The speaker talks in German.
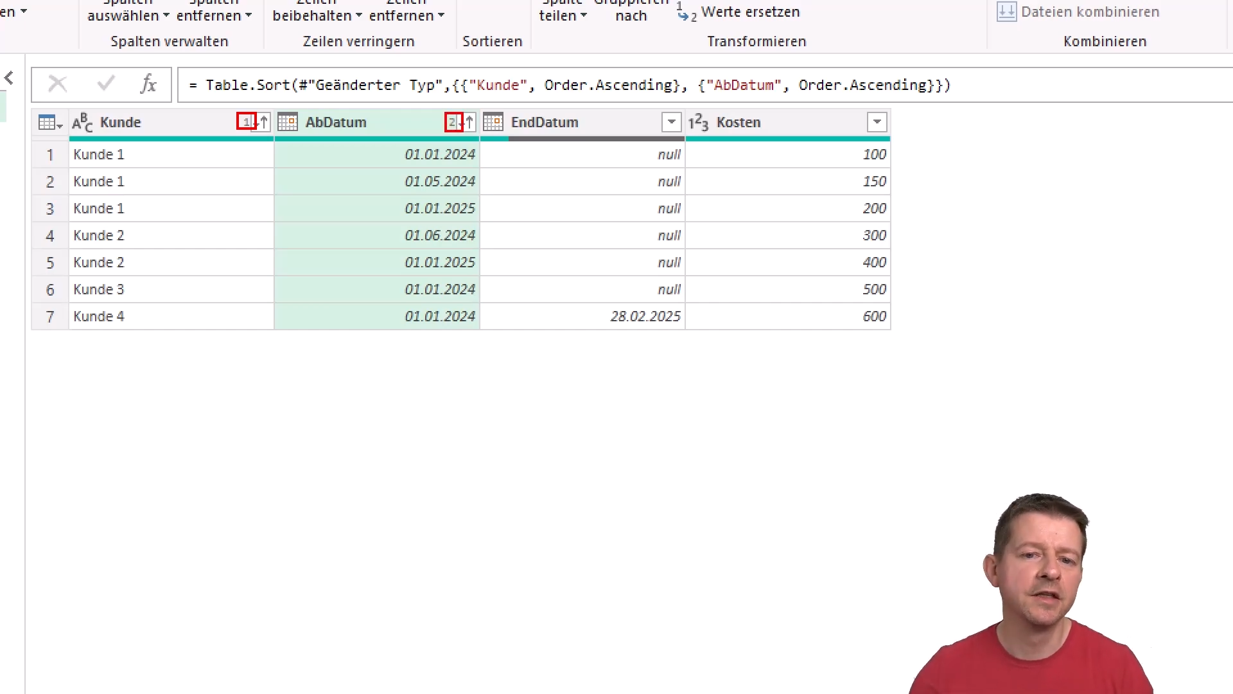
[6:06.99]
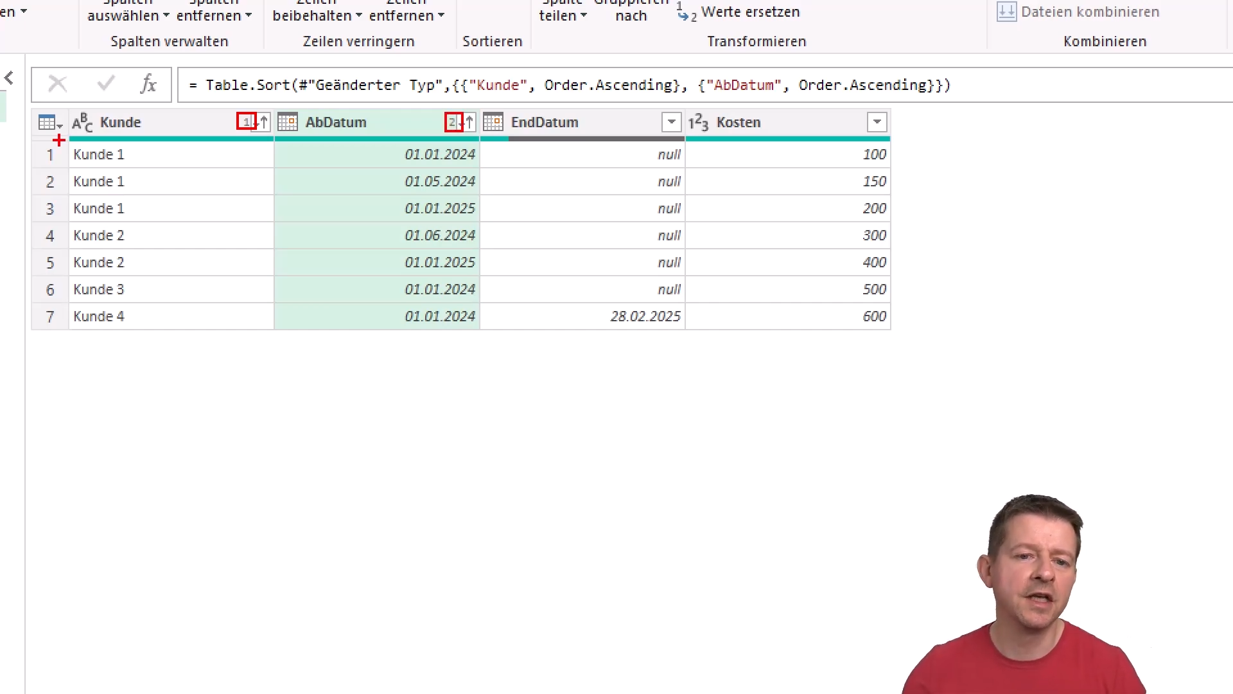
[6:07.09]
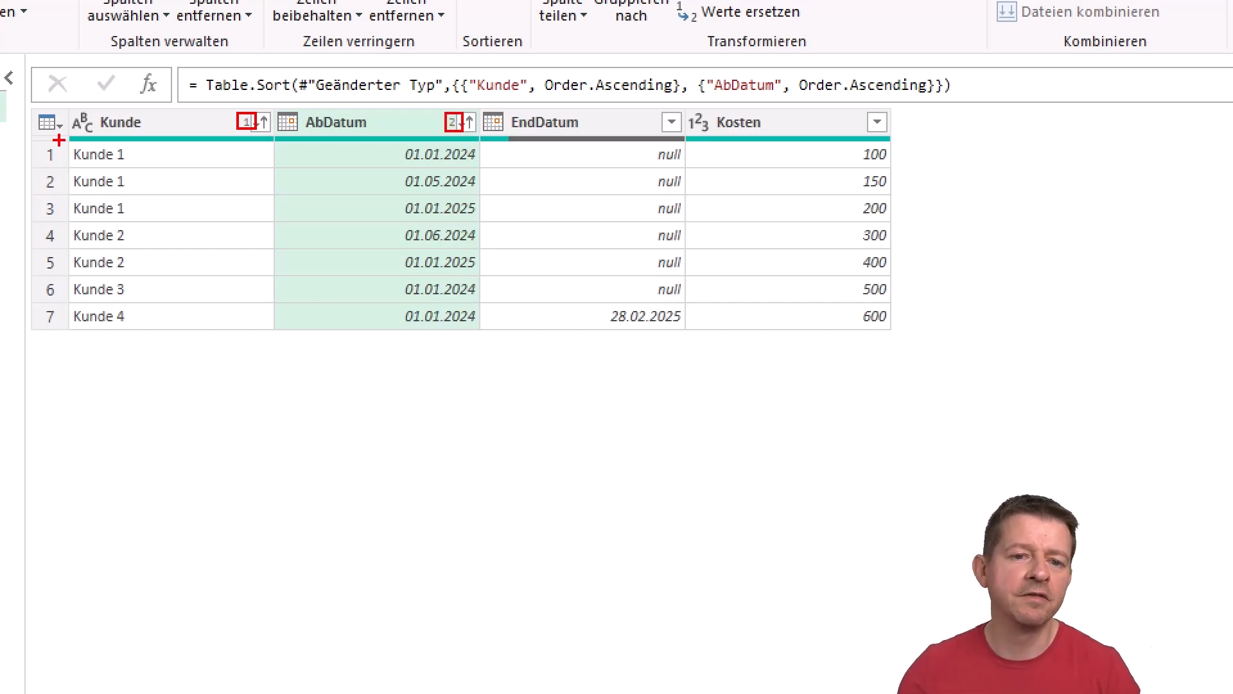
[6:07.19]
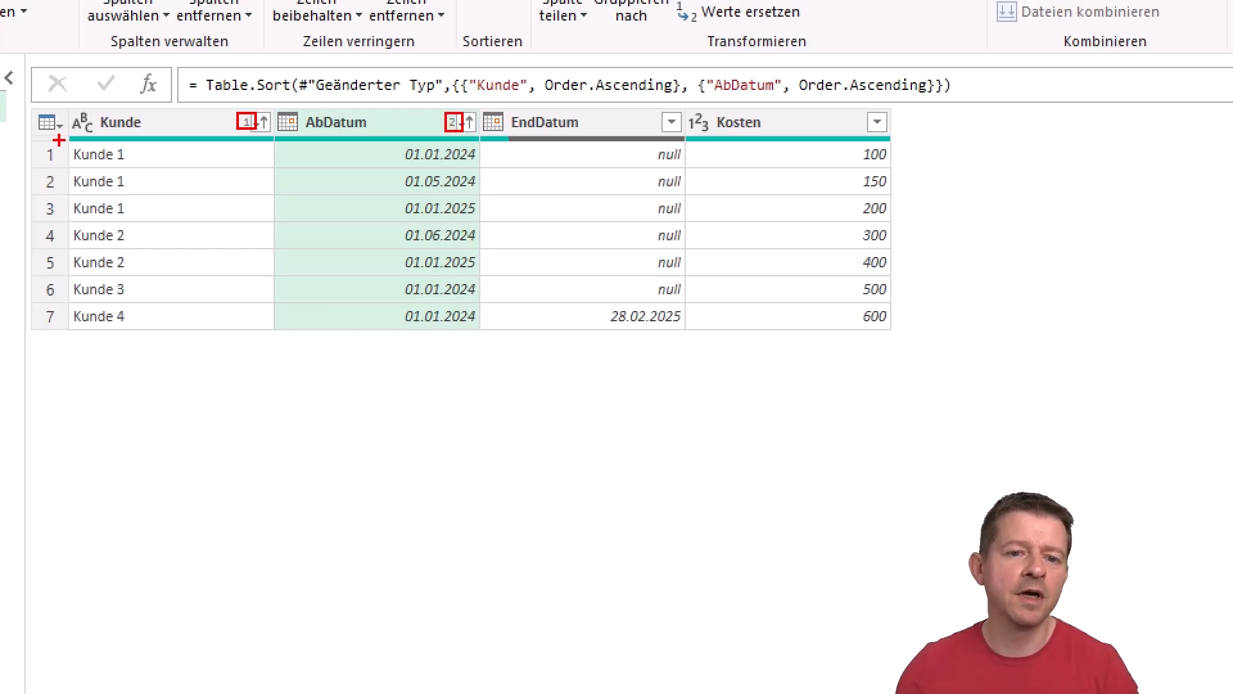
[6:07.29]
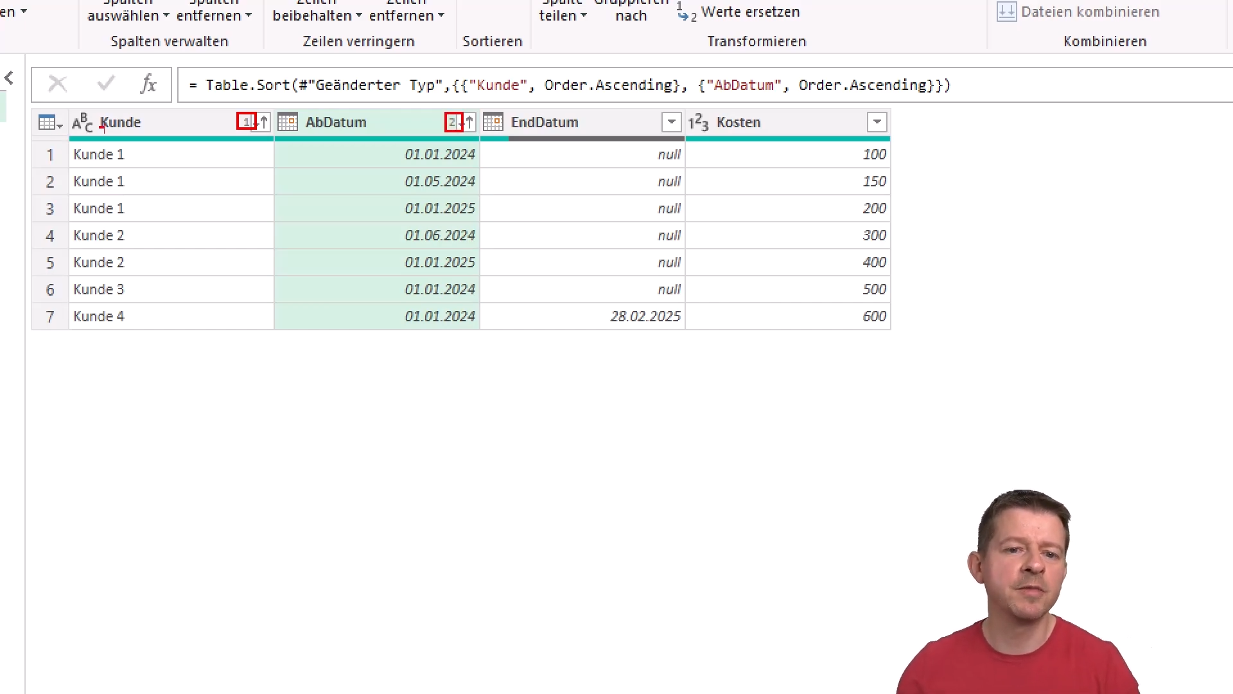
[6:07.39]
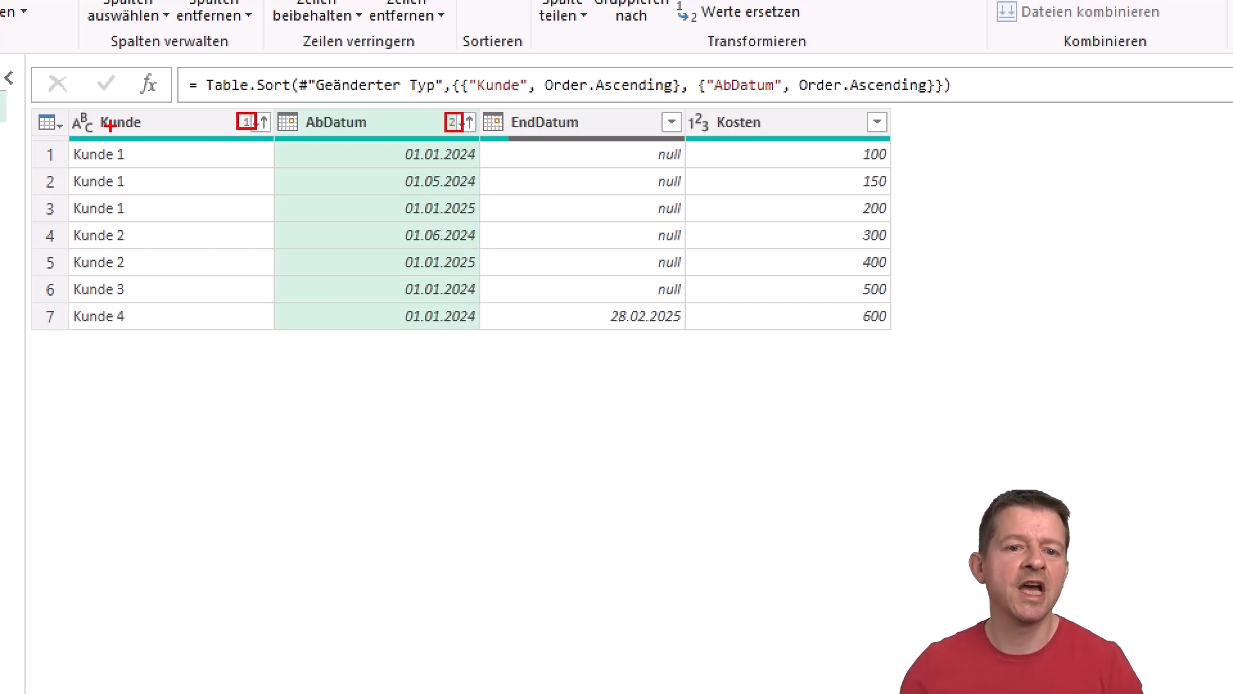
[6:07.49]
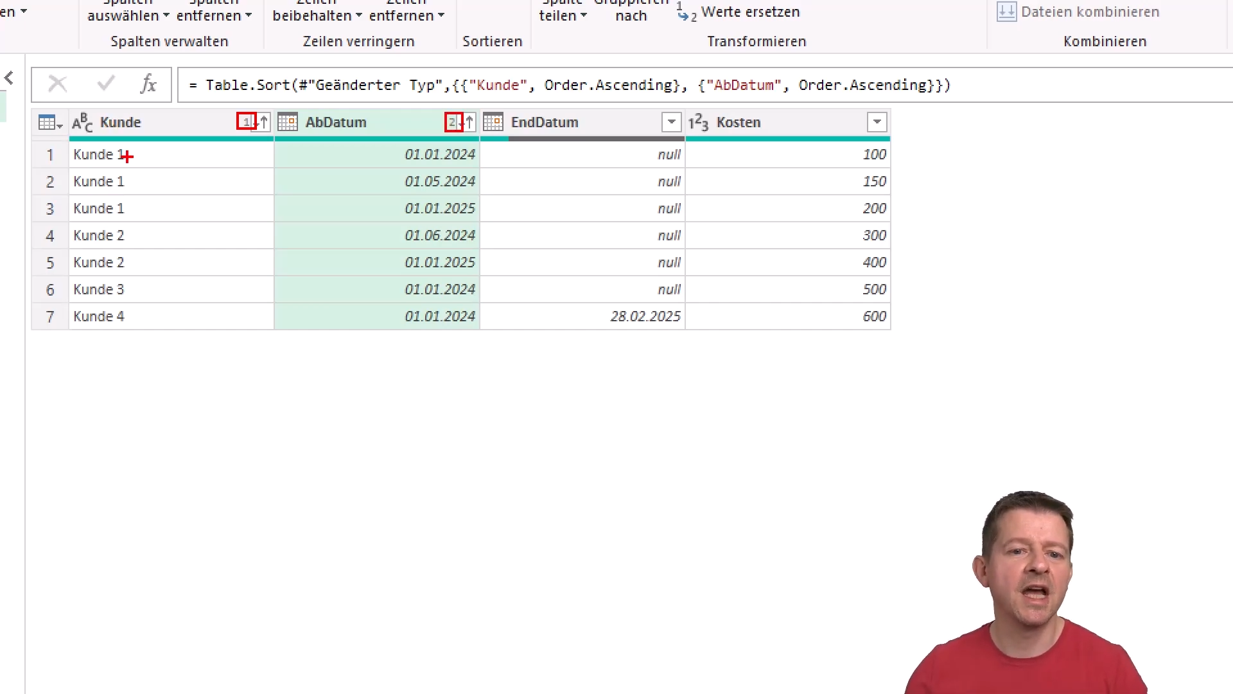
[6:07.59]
Denn wir haben ja